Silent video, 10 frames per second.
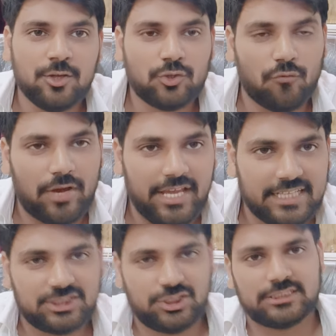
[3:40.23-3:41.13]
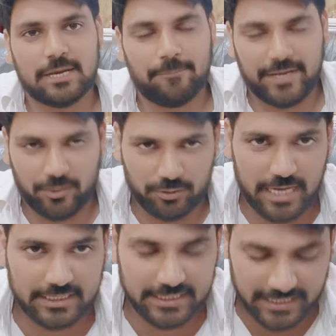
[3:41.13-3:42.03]
तो वही रजिस्ट्री संपन्न हो
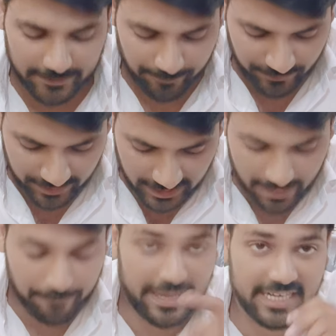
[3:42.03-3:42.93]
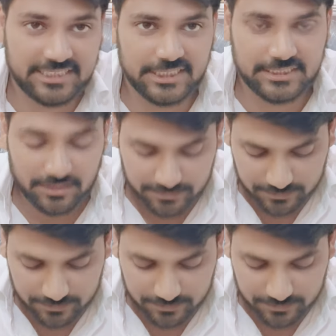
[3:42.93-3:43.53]
जाती है ठीक है पहली चीज